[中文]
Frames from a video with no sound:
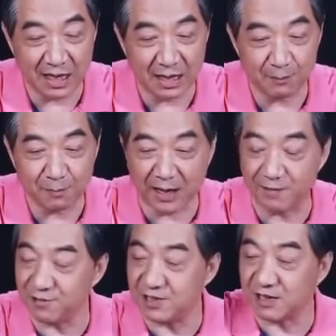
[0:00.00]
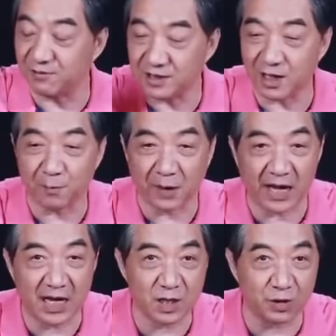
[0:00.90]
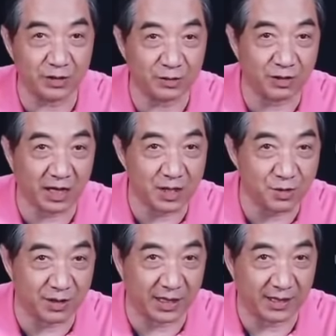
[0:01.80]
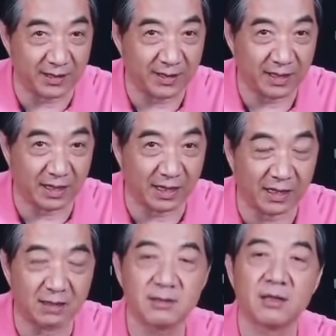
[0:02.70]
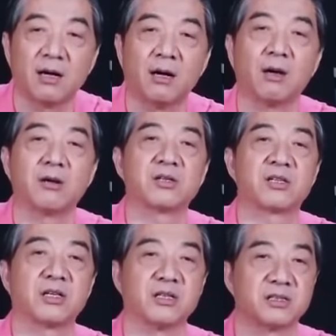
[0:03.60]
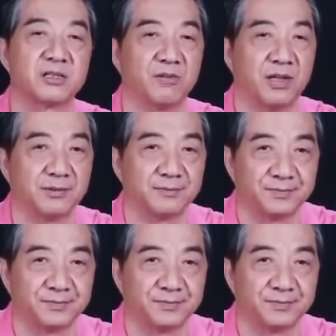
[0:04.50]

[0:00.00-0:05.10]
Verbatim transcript: 啊，排风扇往哪排啊？周围都是海水，啊，二十个人死亡，